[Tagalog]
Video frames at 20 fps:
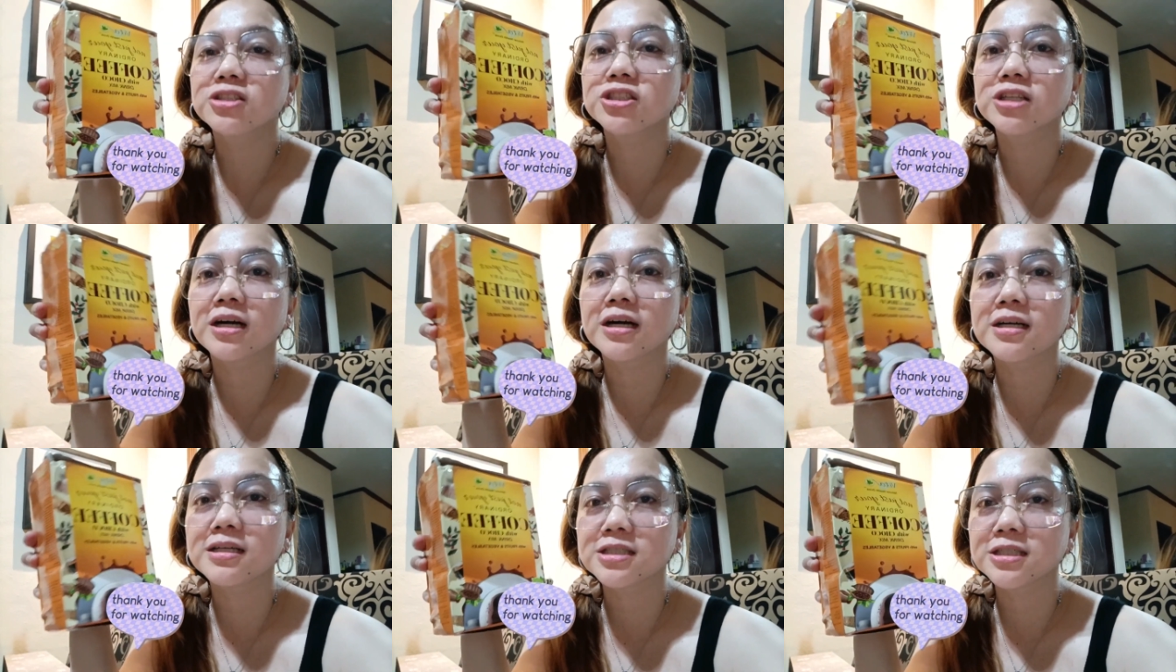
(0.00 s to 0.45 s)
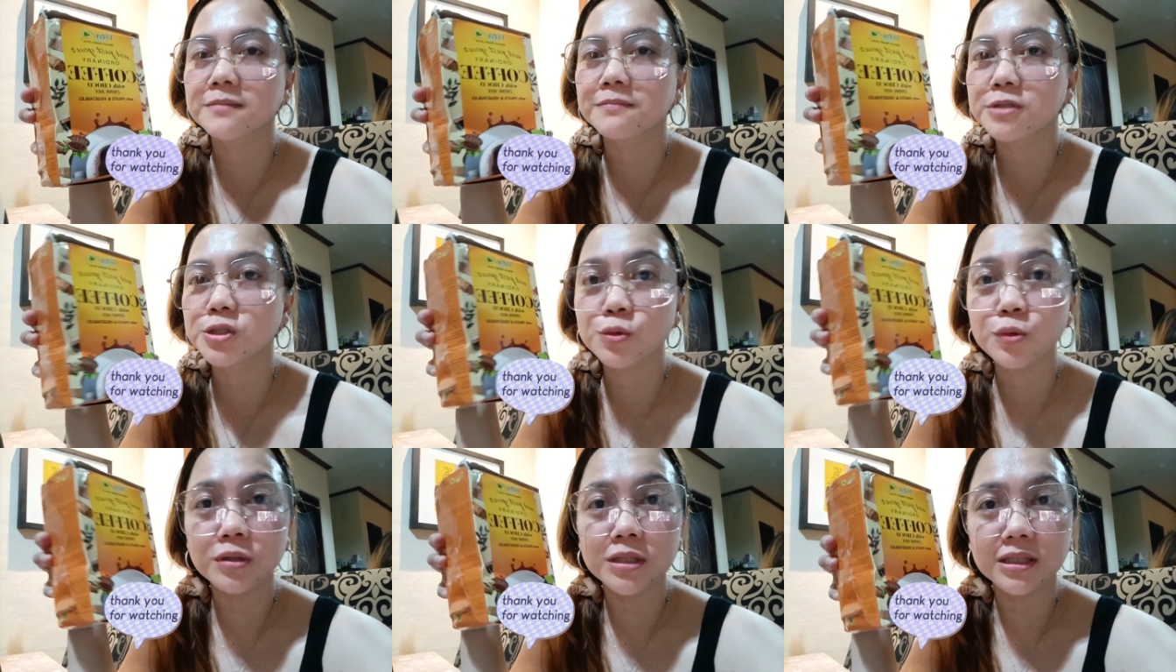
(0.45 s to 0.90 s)
at saka
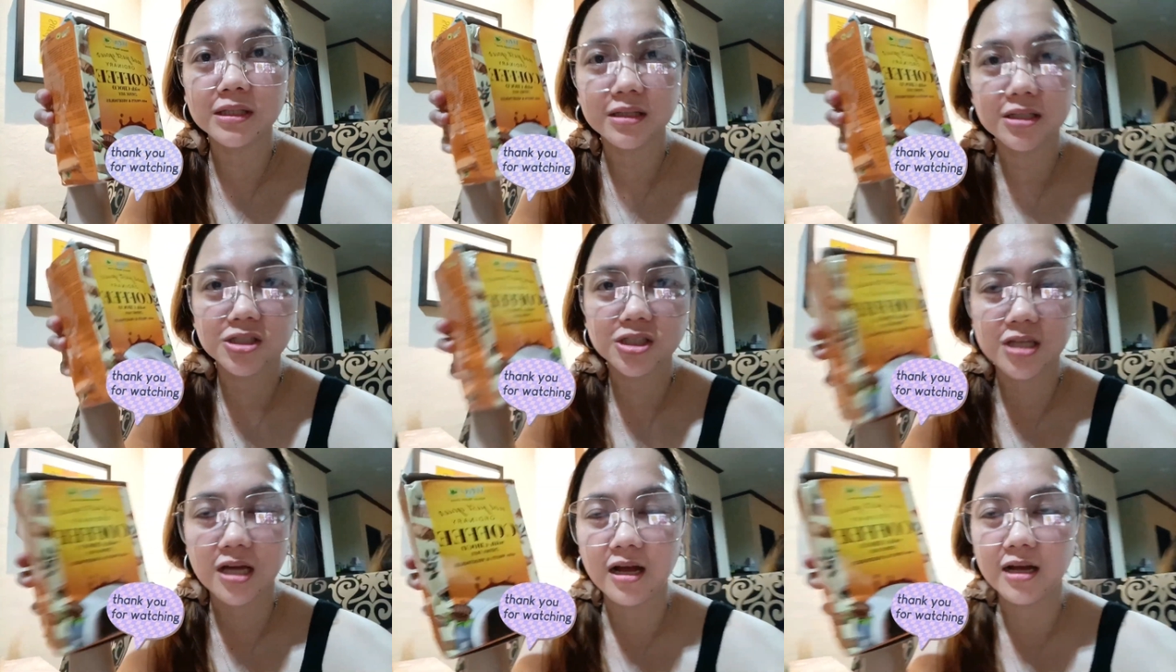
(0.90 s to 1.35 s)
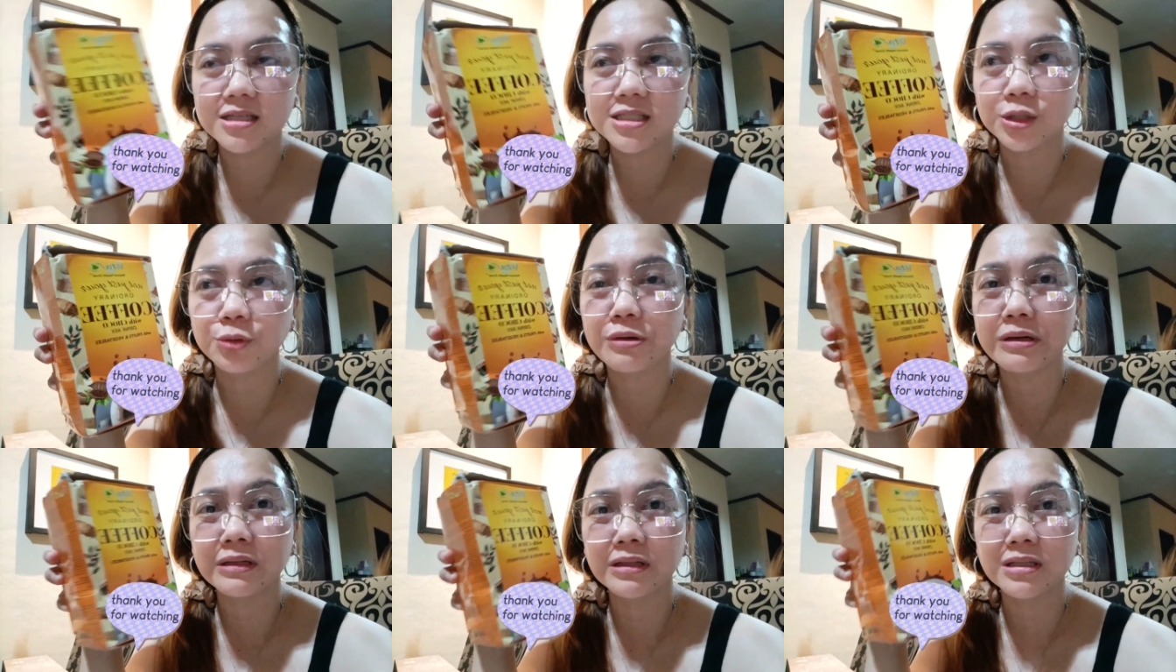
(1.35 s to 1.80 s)
syempre sulit na siya
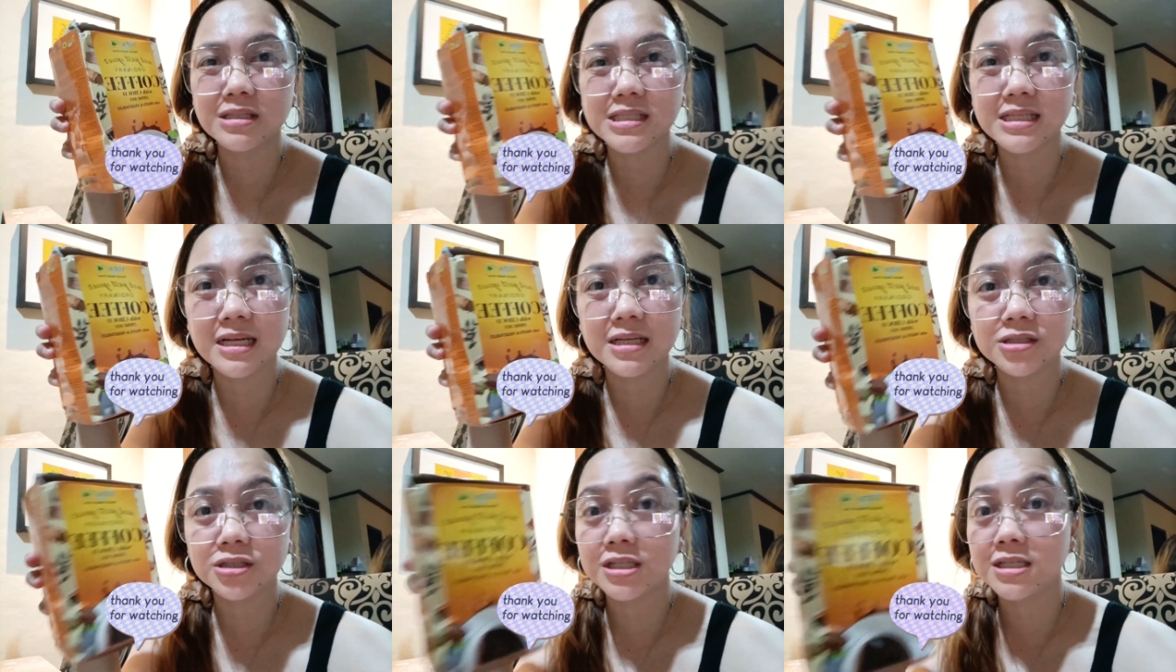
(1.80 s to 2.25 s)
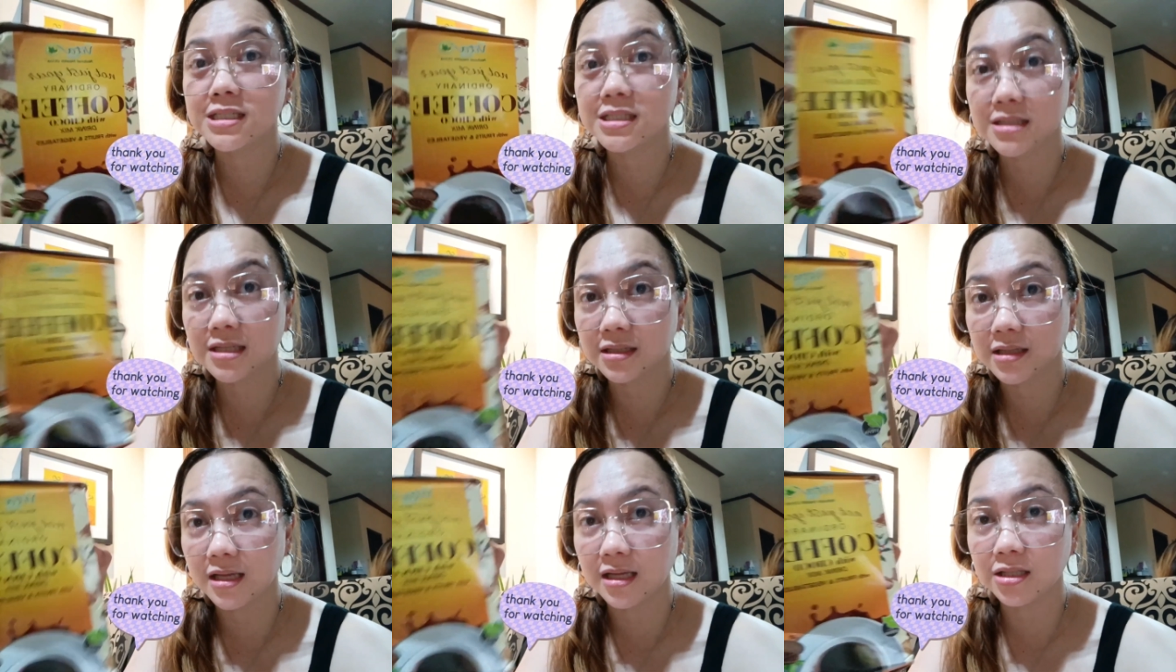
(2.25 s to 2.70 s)
kasi 20
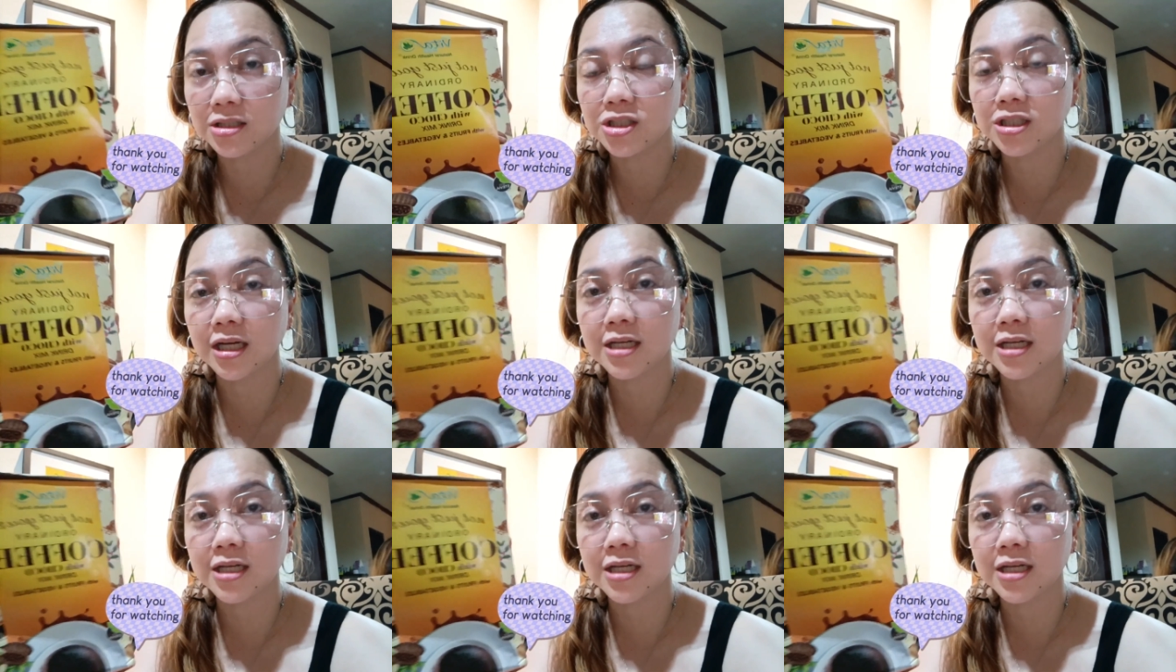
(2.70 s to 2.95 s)
sachets na din.